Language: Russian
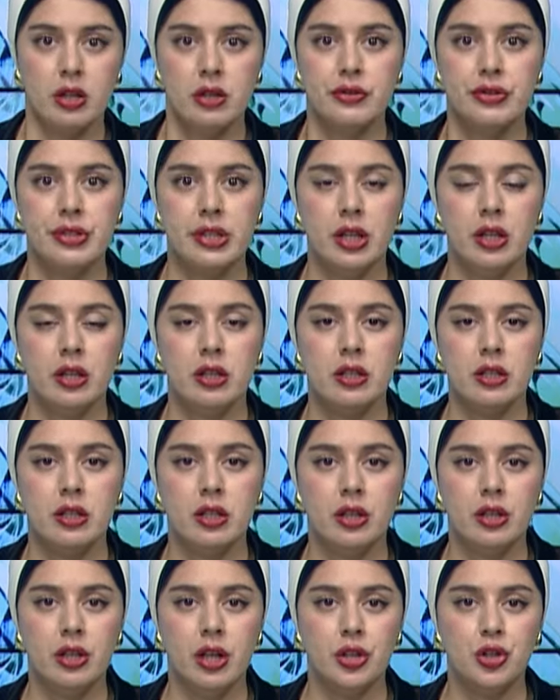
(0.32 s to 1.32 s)
В Средней
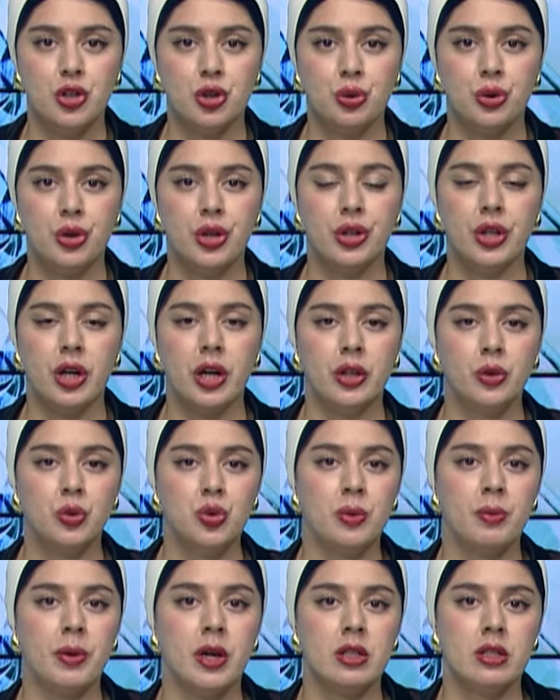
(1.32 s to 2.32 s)
Средней Челки
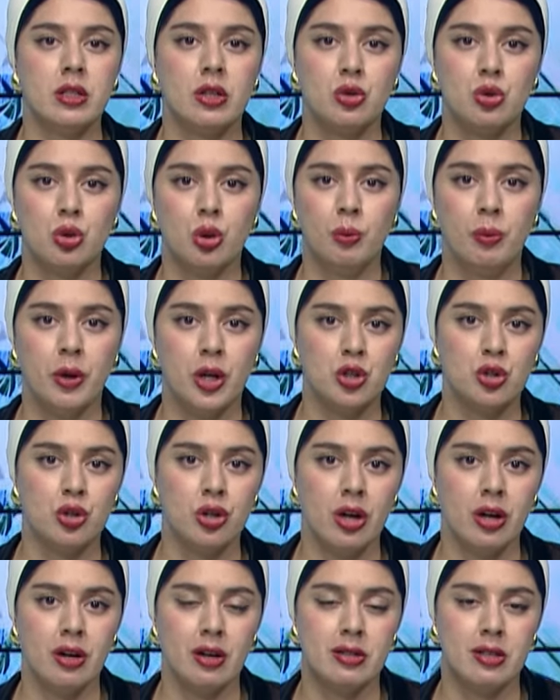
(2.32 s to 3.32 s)
накануне произошел
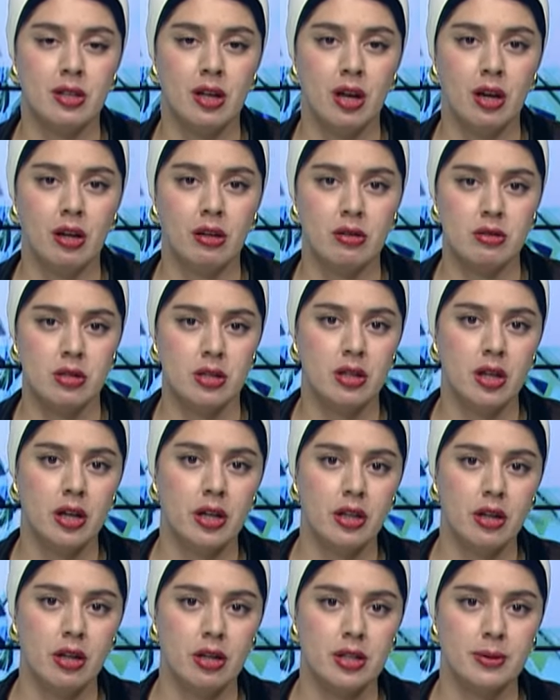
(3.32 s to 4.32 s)
пожар. Сгорело
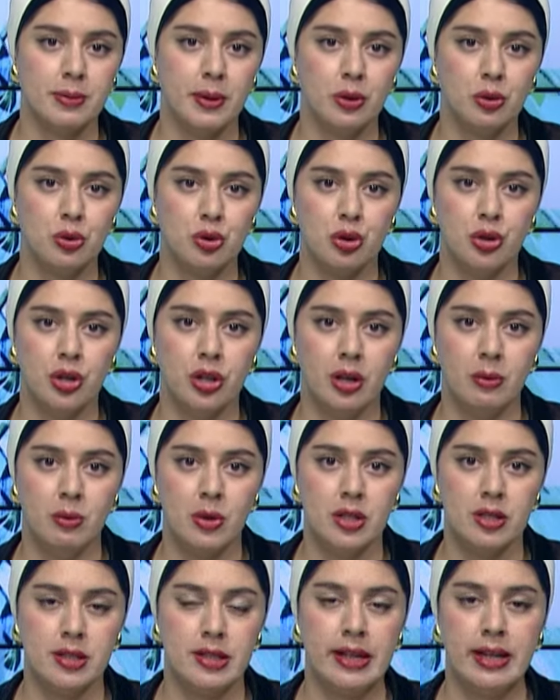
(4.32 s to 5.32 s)
здание, расположенное на
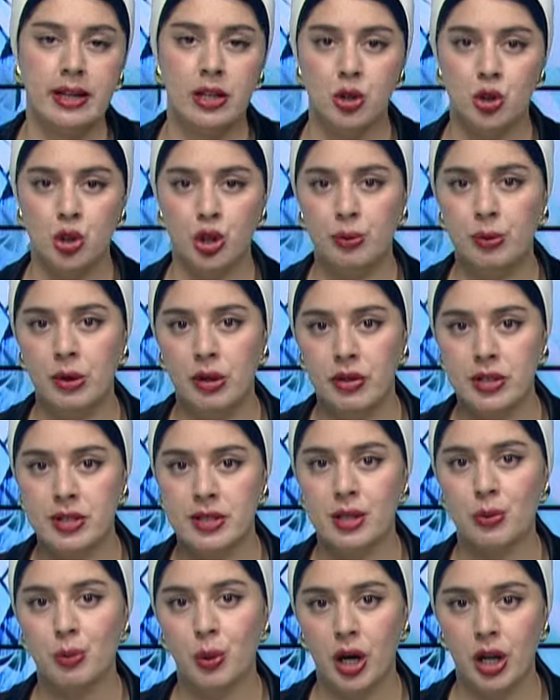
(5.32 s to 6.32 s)
месте лечебного
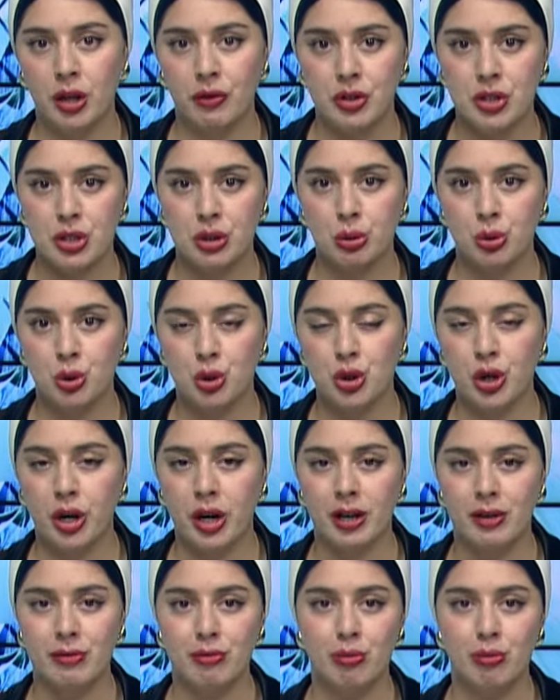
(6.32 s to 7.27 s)
термального источника